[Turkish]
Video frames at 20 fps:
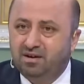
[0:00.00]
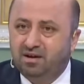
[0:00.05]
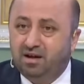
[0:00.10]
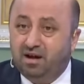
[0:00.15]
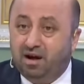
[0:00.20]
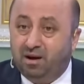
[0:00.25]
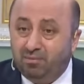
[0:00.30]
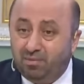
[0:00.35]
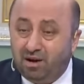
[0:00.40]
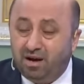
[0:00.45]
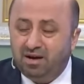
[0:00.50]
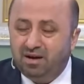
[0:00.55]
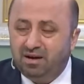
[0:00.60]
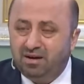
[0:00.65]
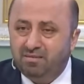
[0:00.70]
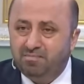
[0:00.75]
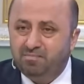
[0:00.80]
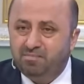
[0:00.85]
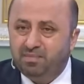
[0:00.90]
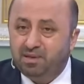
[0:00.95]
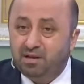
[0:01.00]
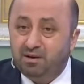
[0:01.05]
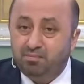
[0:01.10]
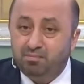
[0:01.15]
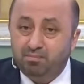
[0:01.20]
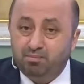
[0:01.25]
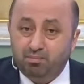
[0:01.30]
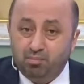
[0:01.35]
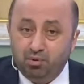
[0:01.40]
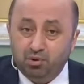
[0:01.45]
Ama
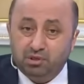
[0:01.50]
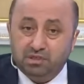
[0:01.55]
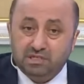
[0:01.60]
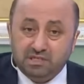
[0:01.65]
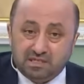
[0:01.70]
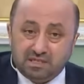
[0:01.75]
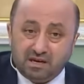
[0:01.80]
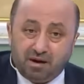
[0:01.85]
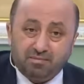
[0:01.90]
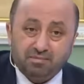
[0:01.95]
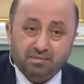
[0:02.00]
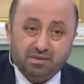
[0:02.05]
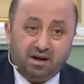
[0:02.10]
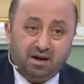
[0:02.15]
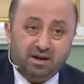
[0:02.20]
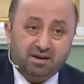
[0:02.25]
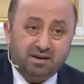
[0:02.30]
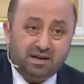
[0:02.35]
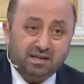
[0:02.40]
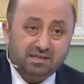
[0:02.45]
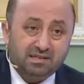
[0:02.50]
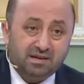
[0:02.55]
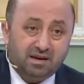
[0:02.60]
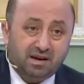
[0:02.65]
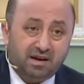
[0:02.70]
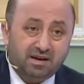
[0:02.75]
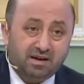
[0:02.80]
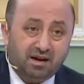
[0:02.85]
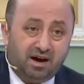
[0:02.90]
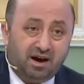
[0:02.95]
bu kitapta
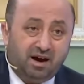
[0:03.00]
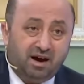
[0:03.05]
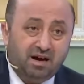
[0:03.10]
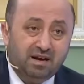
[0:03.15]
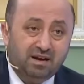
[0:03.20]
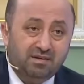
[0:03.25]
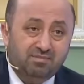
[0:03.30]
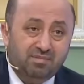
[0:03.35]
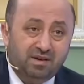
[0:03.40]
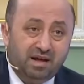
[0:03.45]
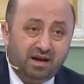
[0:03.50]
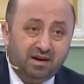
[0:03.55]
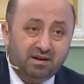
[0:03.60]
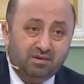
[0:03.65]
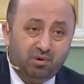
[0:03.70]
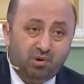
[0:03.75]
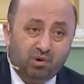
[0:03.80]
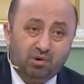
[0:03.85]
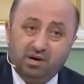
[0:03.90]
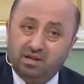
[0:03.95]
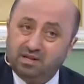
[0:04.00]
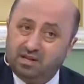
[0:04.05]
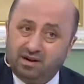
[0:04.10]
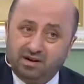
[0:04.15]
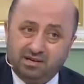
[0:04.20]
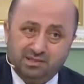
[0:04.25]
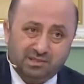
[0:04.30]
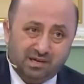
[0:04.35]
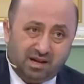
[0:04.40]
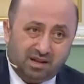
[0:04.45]
anlatılan alimler o kadar
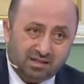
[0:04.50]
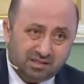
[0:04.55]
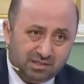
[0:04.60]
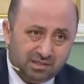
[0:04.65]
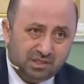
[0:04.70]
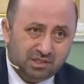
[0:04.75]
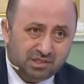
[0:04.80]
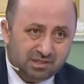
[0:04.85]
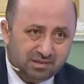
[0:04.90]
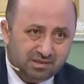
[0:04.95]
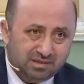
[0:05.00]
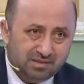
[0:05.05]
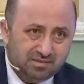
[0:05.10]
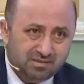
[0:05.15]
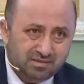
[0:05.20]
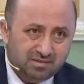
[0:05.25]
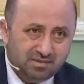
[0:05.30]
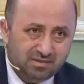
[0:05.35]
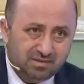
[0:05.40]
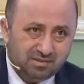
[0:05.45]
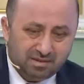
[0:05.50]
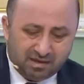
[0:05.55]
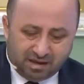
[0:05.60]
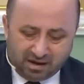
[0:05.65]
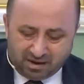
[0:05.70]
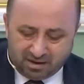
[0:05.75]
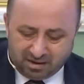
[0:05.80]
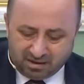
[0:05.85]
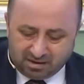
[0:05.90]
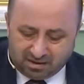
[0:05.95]
azaldı ki
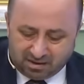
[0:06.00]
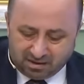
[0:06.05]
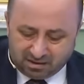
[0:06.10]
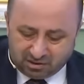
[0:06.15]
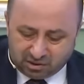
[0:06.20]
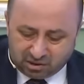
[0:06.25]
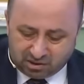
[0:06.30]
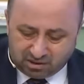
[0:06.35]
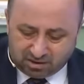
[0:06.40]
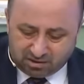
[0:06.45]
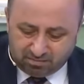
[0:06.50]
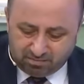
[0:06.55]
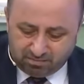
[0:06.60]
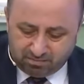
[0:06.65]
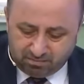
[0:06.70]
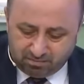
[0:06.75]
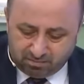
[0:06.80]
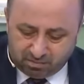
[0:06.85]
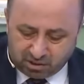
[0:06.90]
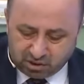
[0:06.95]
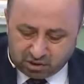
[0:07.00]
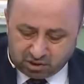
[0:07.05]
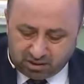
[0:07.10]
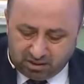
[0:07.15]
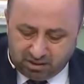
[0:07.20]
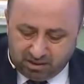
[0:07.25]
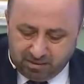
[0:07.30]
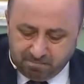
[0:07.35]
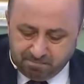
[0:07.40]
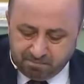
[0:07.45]
Değerli kardeşlerim.
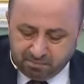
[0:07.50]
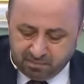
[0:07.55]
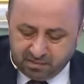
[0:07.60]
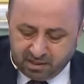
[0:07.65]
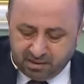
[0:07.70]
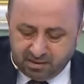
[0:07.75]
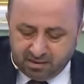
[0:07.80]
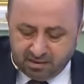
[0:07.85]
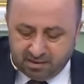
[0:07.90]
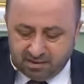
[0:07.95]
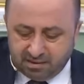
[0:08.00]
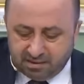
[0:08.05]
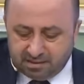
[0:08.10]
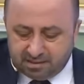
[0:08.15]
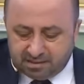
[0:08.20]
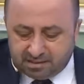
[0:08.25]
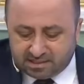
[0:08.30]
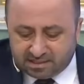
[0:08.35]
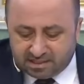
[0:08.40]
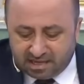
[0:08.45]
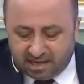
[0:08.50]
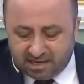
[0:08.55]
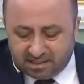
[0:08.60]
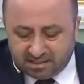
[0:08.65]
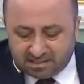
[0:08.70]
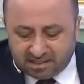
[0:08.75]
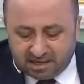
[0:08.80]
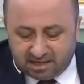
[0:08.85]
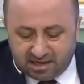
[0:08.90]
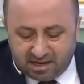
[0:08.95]
Başka?
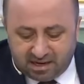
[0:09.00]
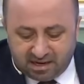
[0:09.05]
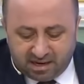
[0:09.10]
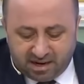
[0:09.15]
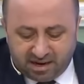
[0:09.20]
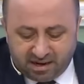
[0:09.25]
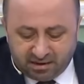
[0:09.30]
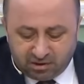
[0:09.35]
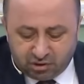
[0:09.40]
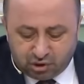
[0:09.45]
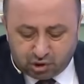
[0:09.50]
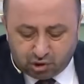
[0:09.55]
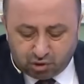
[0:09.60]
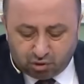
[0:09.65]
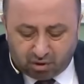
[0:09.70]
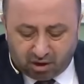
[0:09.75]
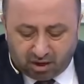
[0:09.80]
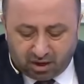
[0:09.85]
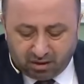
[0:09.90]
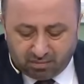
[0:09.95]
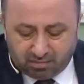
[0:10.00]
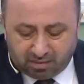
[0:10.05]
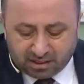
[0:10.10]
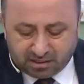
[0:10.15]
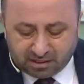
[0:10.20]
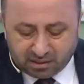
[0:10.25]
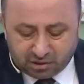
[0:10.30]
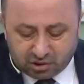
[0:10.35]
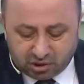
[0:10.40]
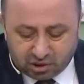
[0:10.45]
Zelzeleler
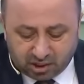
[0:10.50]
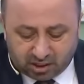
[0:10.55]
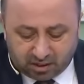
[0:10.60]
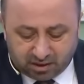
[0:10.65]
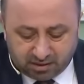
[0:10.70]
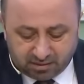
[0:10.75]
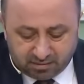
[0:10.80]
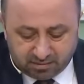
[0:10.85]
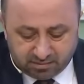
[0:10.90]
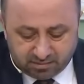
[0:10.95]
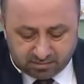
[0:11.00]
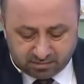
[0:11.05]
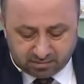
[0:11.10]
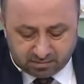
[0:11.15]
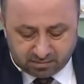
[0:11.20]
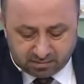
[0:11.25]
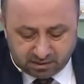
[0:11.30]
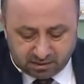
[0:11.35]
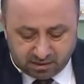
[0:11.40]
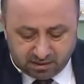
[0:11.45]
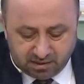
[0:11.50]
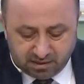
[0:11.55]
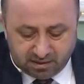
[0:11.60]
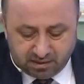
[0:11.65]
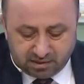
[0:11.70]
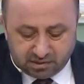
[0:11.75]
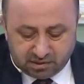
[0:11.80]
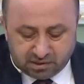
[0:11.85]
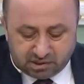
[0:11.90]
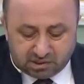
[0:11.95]
çoğalmadıkça,
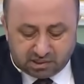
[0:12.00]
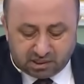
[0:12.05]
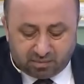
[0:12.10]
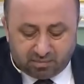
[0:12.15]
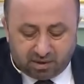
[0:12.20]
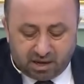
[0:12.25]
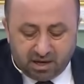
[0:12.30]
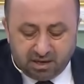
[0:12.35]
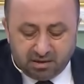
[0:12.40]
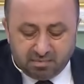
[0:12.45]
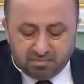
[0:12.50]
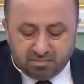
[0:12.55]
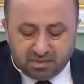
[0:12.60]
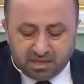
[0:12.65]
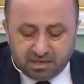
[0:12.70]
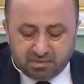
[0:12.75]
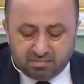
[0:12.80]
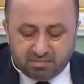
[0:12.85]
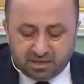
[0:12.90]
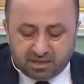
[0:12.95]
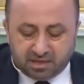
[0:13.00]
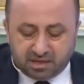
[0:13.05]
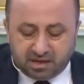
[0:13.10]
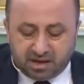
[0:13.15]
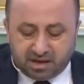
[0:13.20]
zaman birbirine